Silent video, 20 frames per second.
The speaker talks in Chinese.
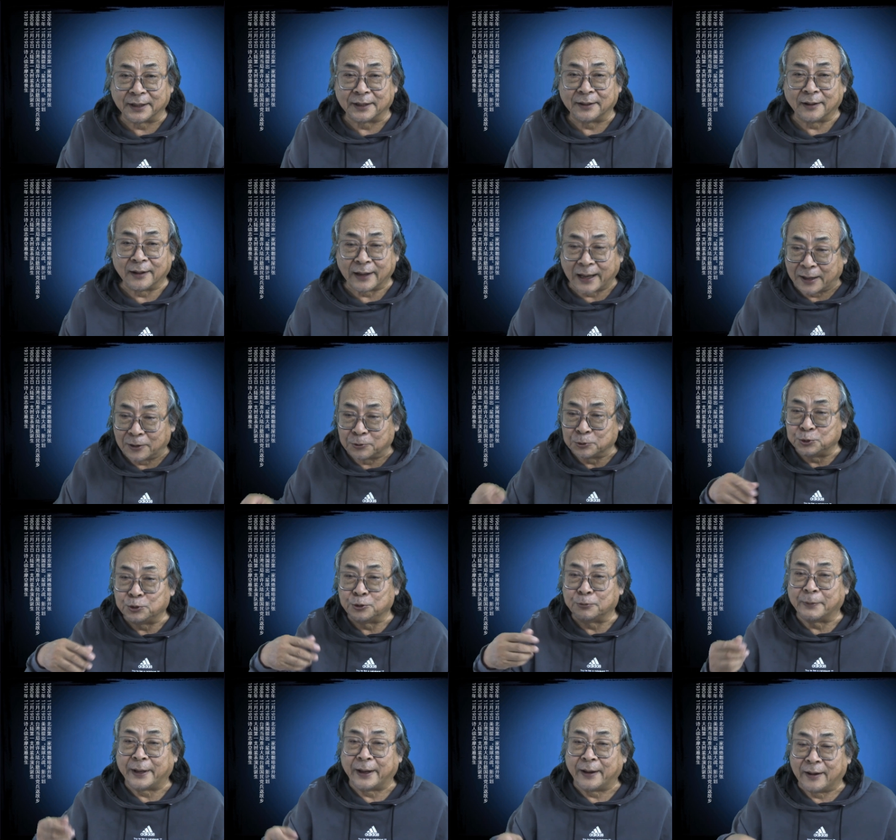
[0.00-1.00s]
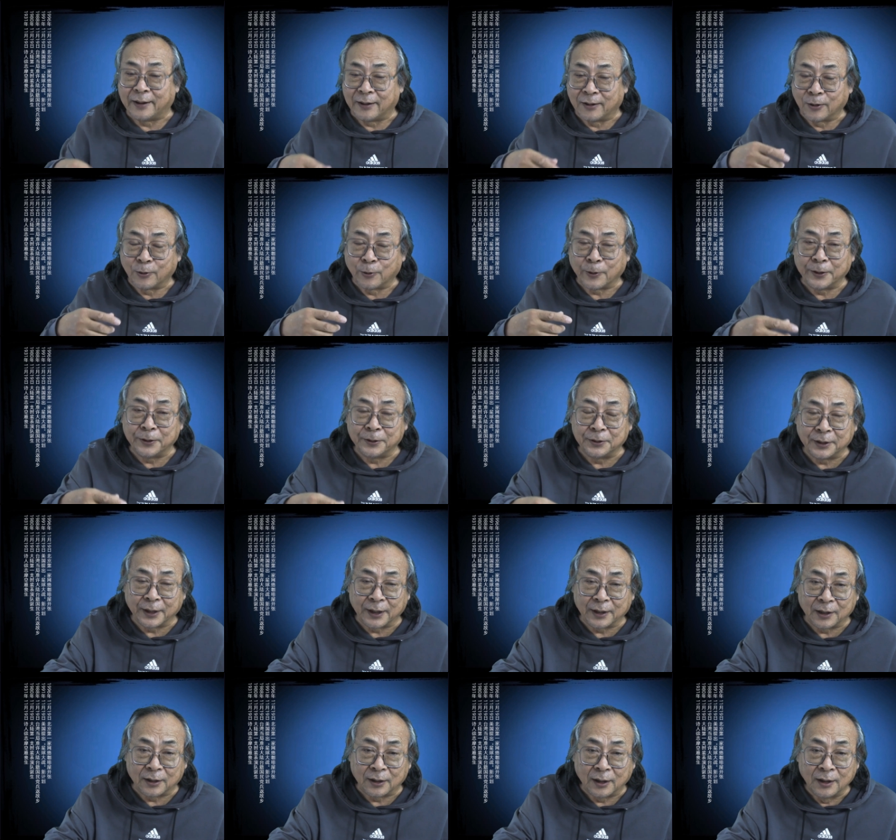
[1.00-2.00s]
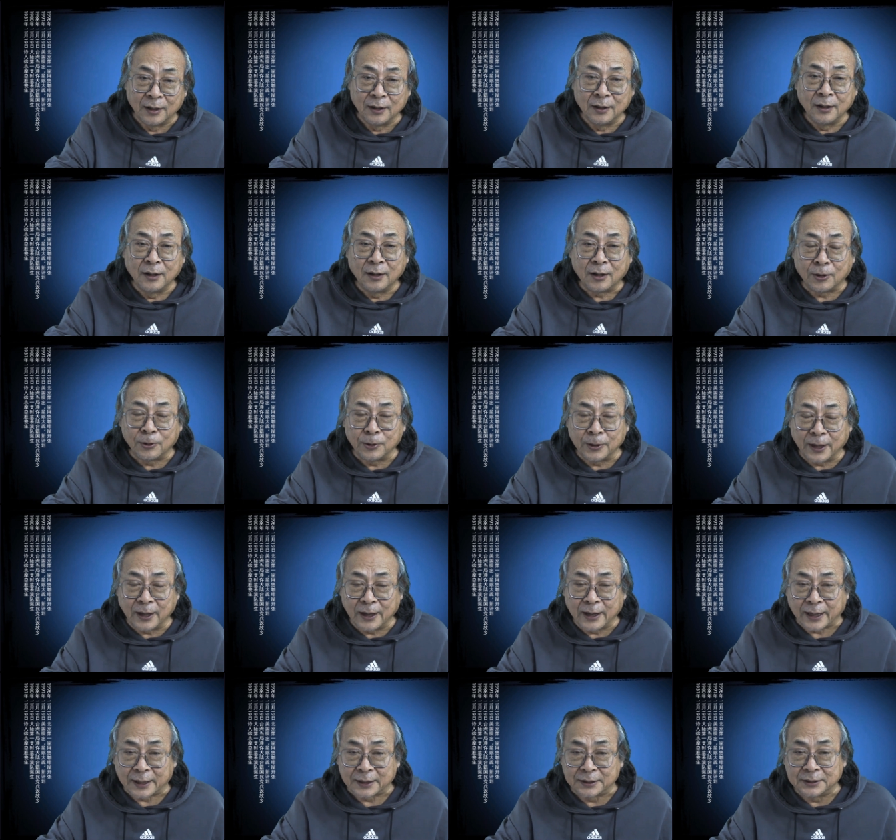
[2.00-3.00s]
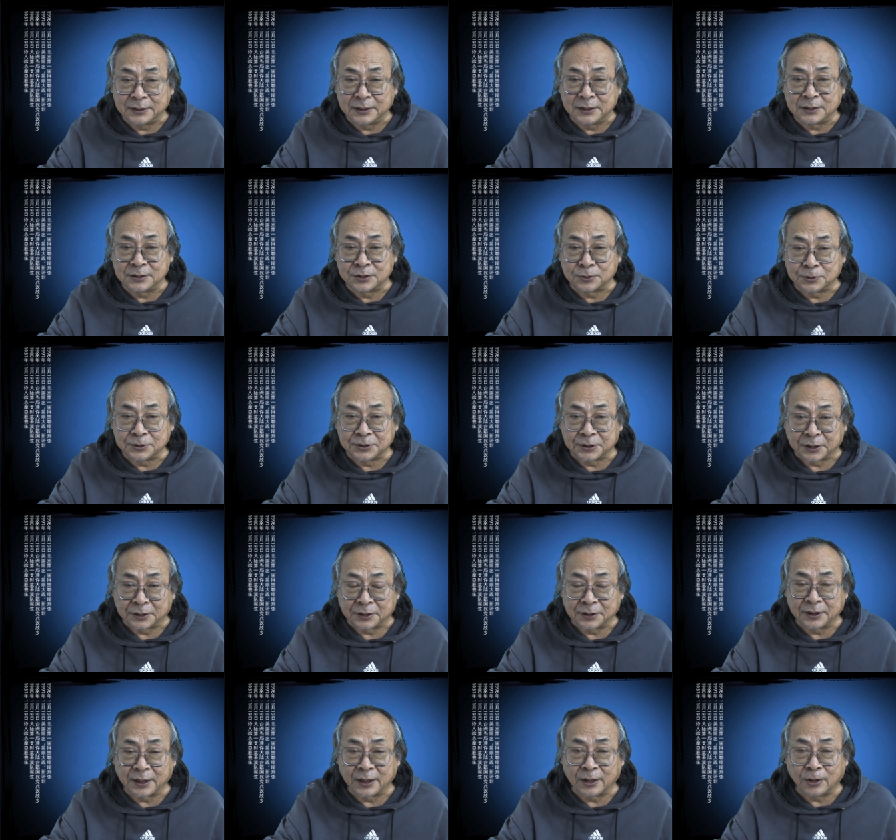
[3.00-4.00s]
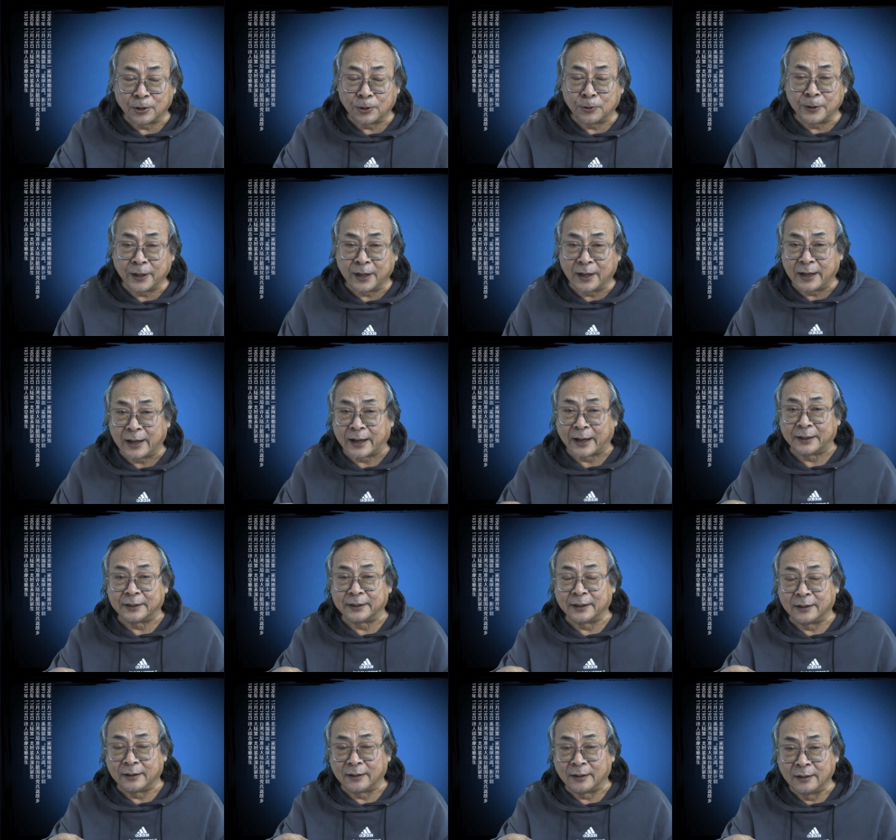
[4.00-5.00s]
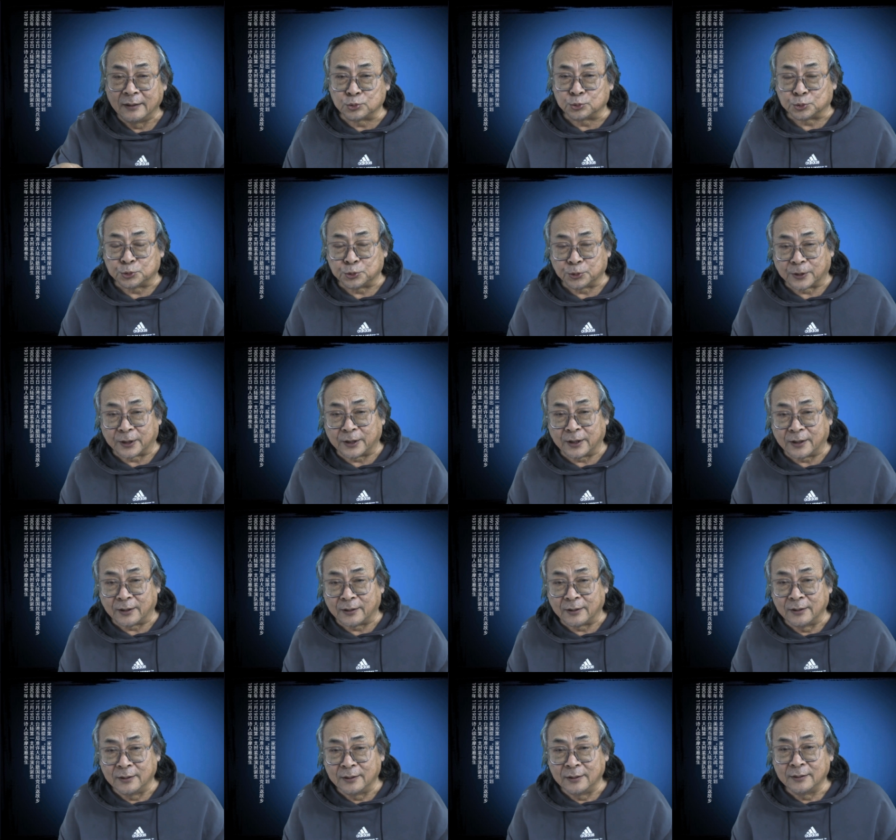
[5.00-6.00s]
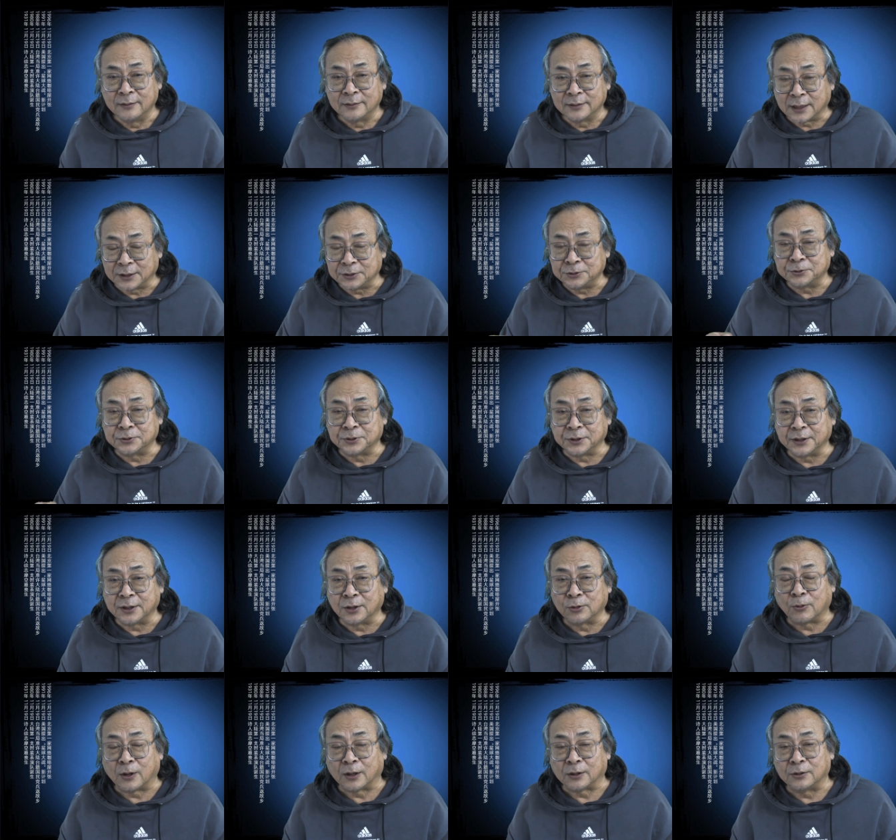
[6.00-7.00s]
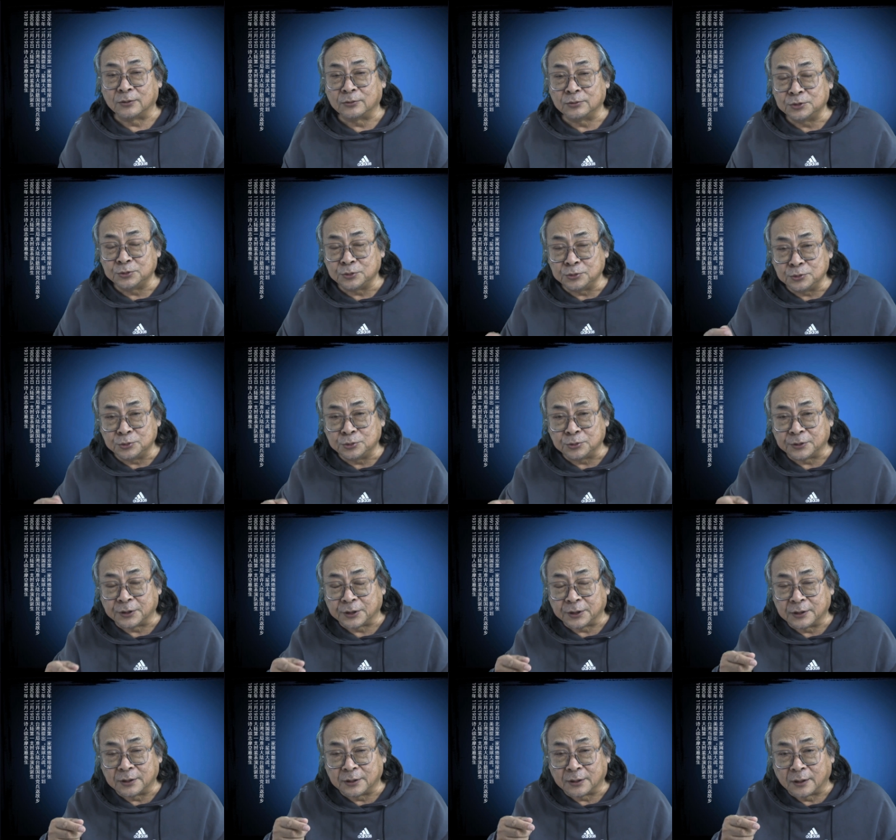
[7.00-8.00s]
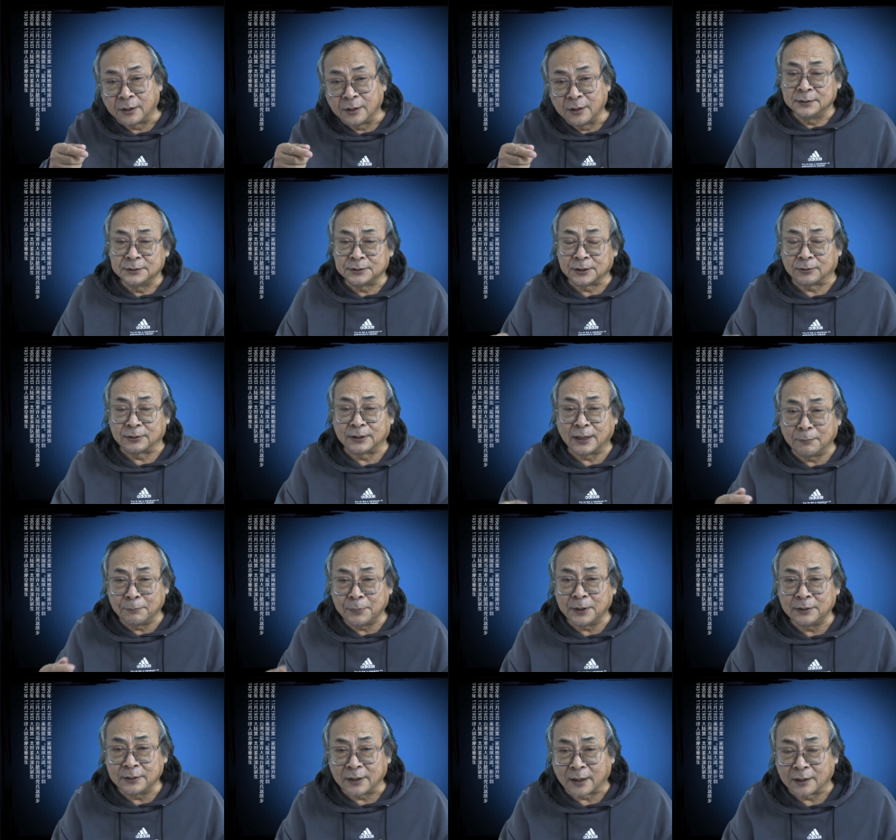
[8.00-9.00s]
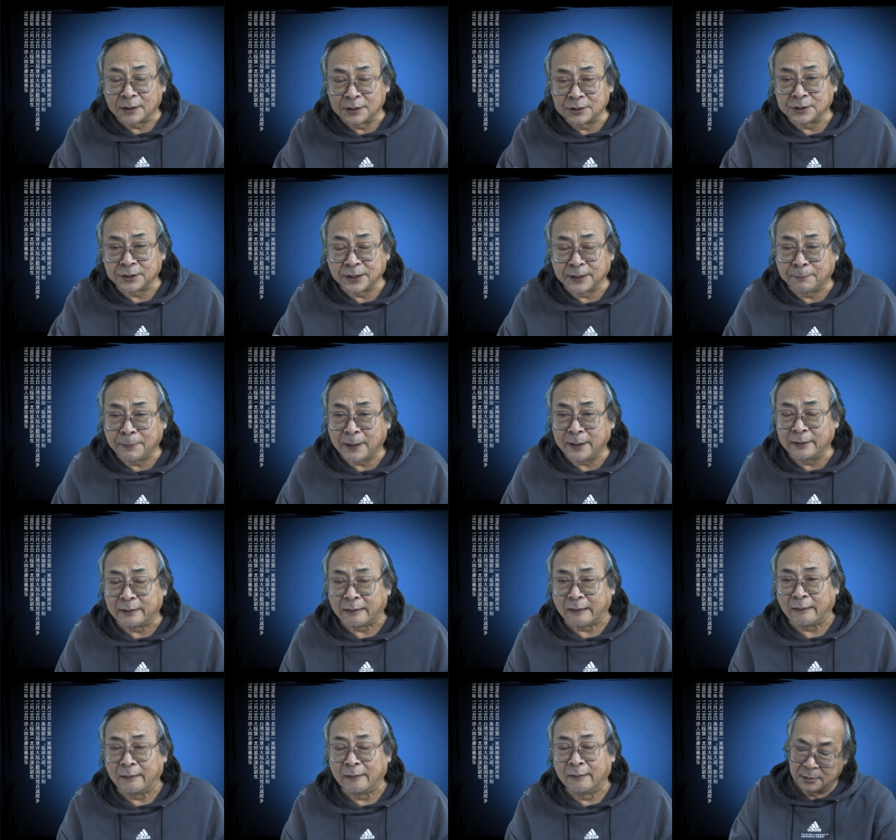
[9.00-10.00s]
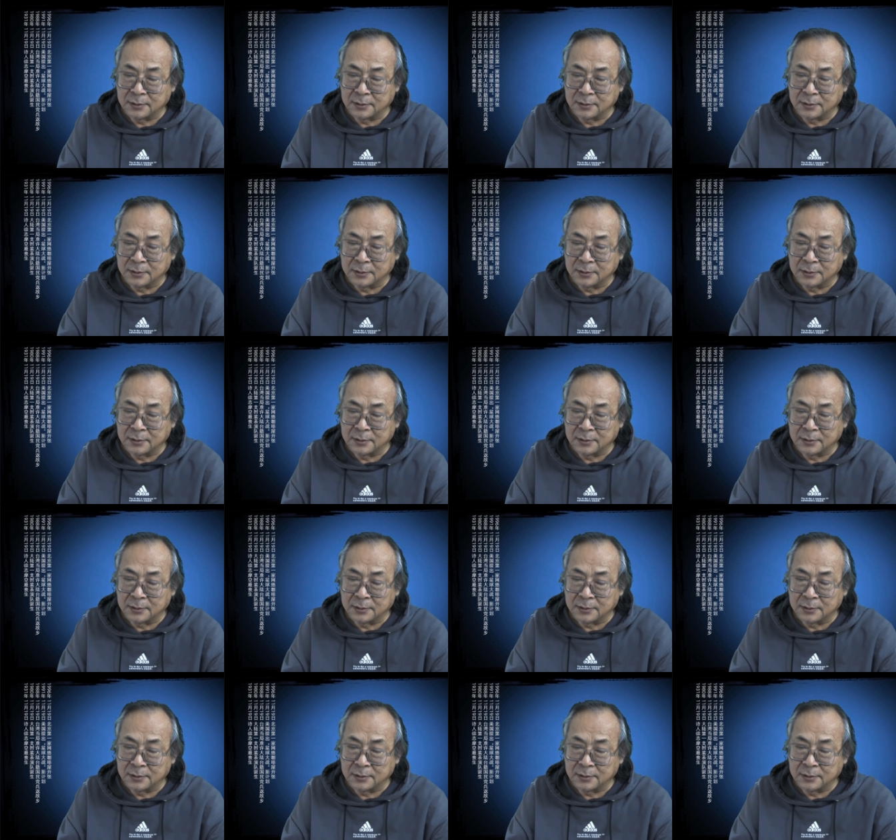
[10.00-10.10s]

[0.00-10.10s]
这个来龙去脉啊。关于这个《欧阳海之歌》所写的这个欧阳海这个主角啊。他就是一个广州军区的一个小当兵的，是一个班长。